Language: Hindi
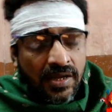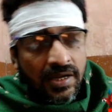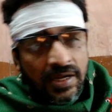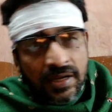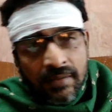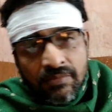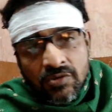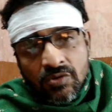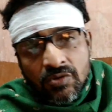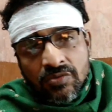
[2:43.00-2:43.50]

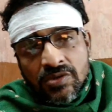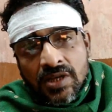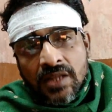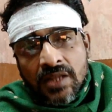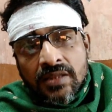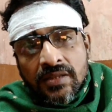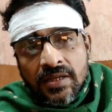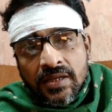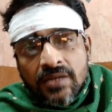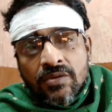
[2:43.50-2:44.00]
आप जो
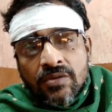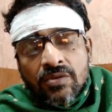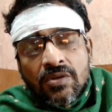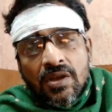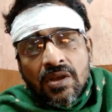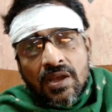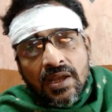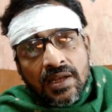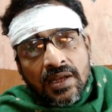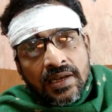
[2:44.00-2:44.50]
जानते ही हो
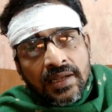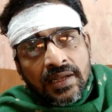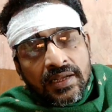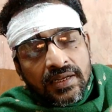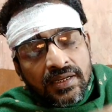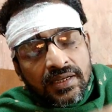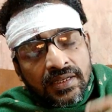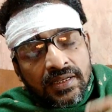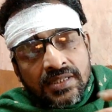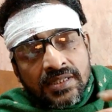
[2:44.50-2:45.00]

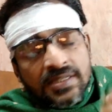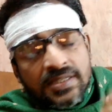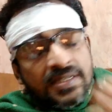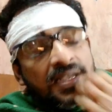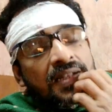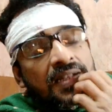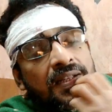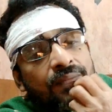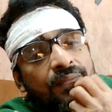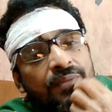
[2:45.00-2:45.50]
लेकिन इस
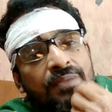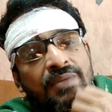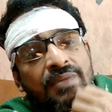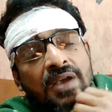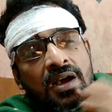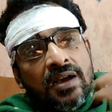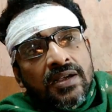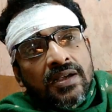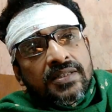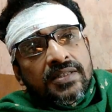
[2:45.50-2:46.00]
चैनल पे मैं
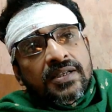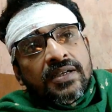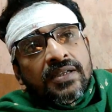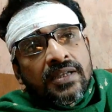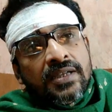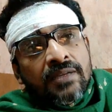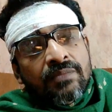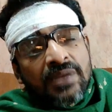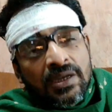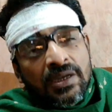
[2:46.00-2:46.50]
आगे जाके
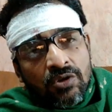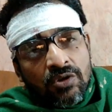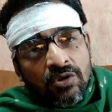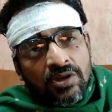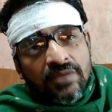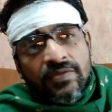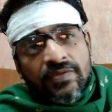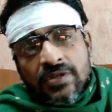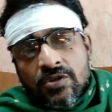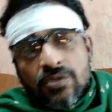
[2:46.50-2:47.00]
एक बंगाली
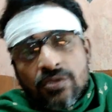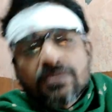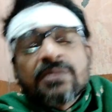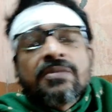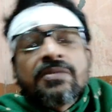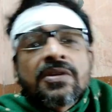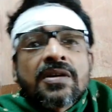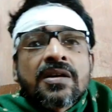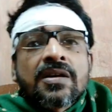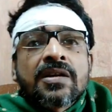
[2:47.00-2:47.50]
वीडियो भी
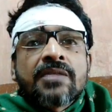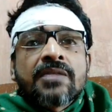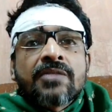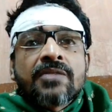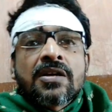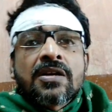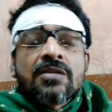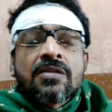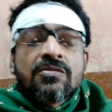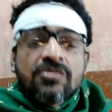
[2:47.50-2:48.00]
बनाने
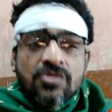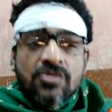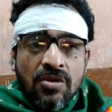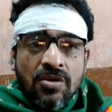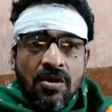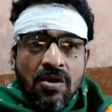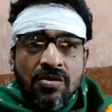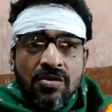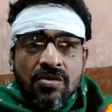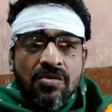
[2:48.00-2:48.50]
वाला हूँ जो
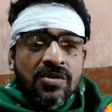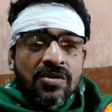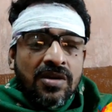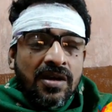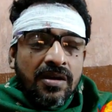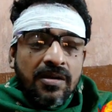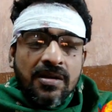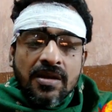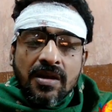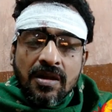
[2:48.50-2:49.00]
लॉन्ग
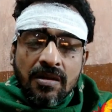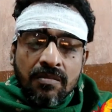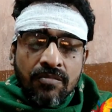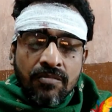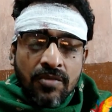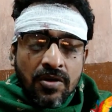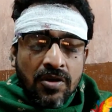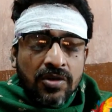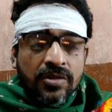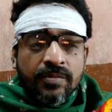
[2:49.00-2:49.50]
होगा
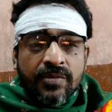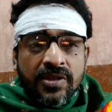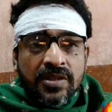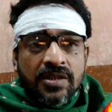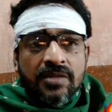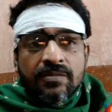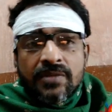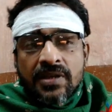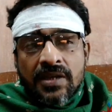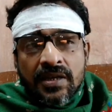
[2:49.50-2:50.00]
बहुत
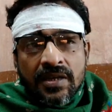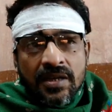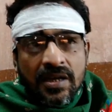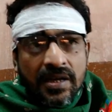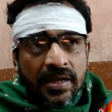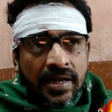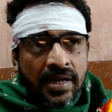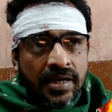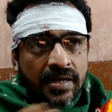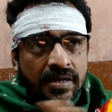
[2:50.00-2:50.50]
मदद मिलेगा
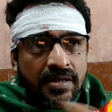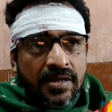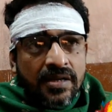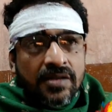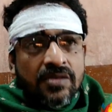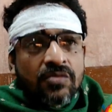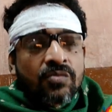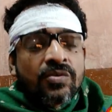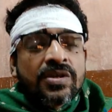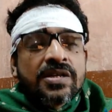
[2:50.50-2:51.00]
इंटर
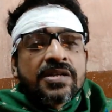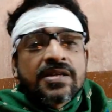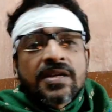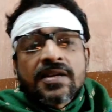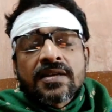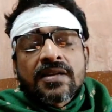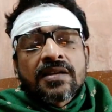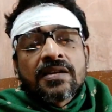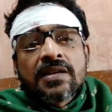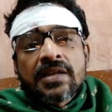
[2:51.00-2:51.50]
विंटर
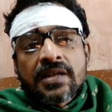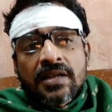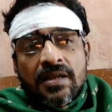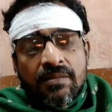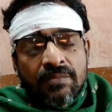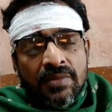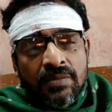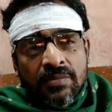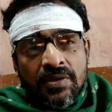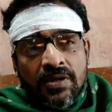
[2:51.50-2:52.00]
के लेके
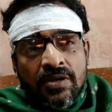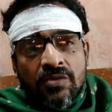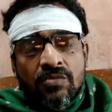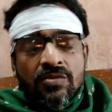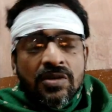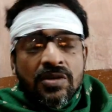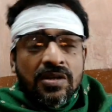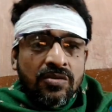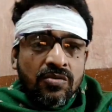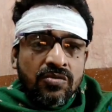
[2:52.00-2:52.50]
मैं
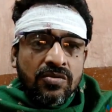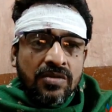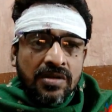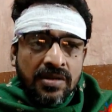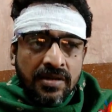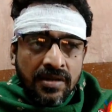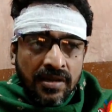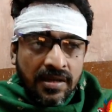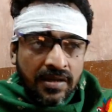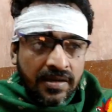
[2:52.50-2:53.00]
बनाऊंगा तो
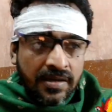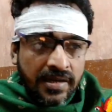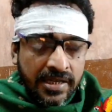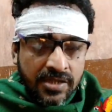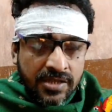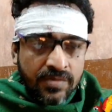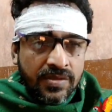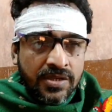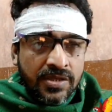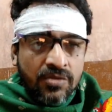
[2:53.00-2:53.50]
ये
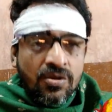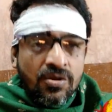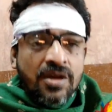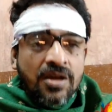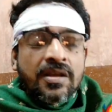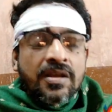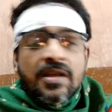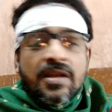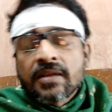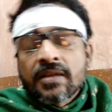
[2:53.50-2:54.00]
नेक्स्ट वीडियो आ
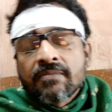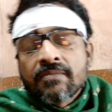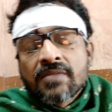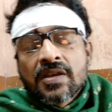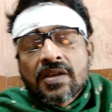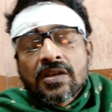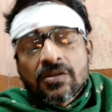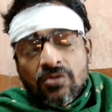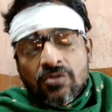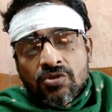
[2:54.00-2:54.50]
रहा है
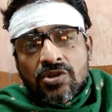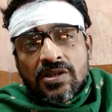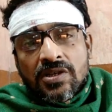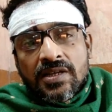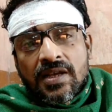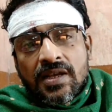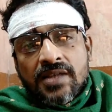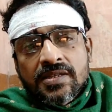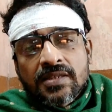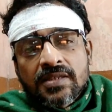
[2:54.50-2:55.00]
तो चलिए
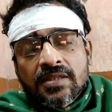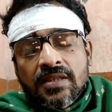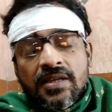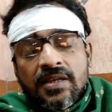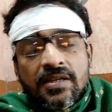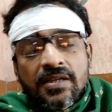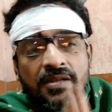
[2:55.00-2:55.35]
आज इतना ही